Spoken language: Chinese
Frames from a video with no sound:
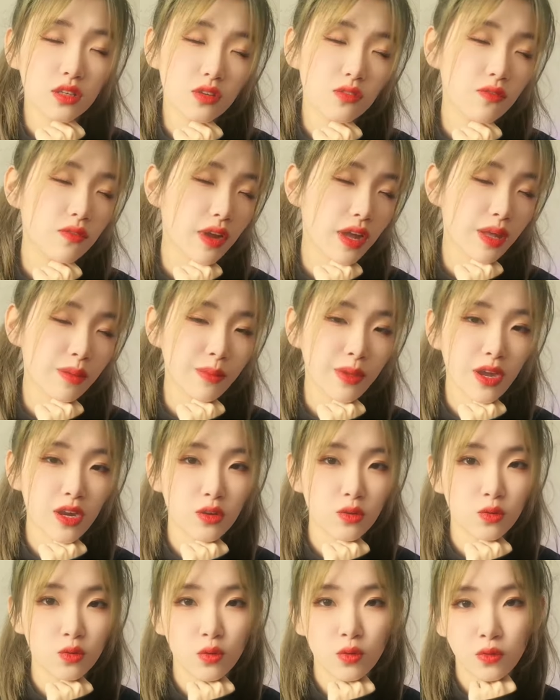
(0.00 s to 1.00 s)
外面
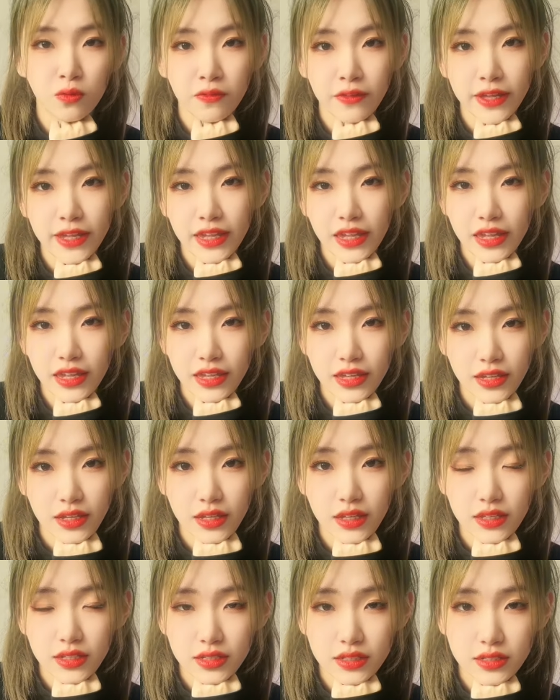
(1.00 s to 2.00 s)
有工位。
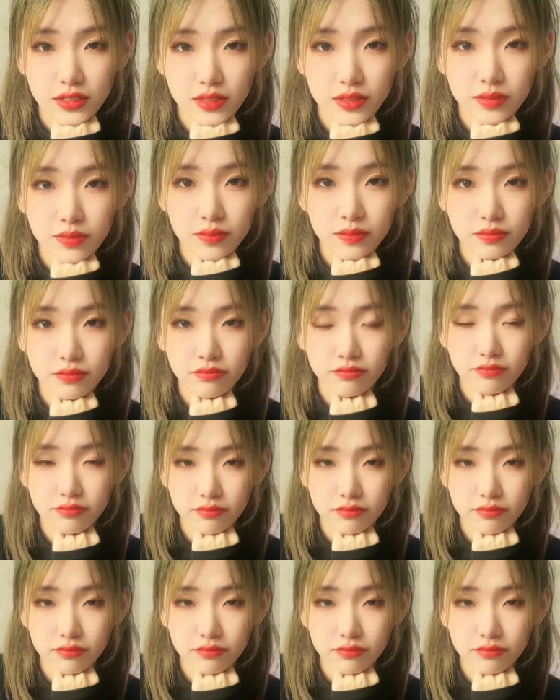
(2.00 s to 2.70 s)
啊。